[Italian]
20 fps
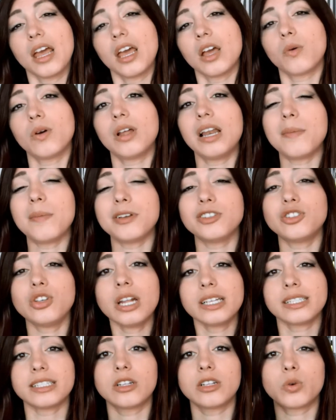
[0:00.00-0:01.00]
Quella peggiore è
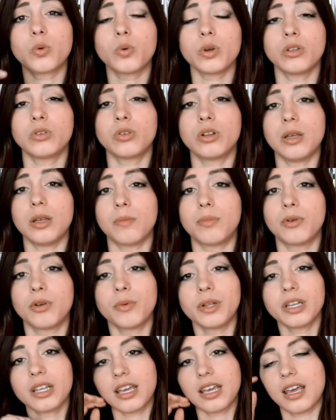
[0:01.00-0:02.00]
stato il quinto libro
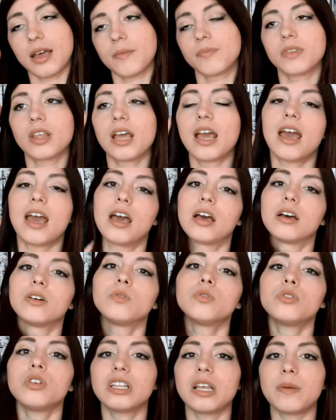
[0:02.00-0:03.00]
perché è
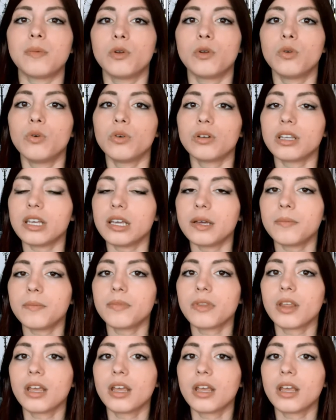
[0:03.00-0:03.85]
uno dei più lunghi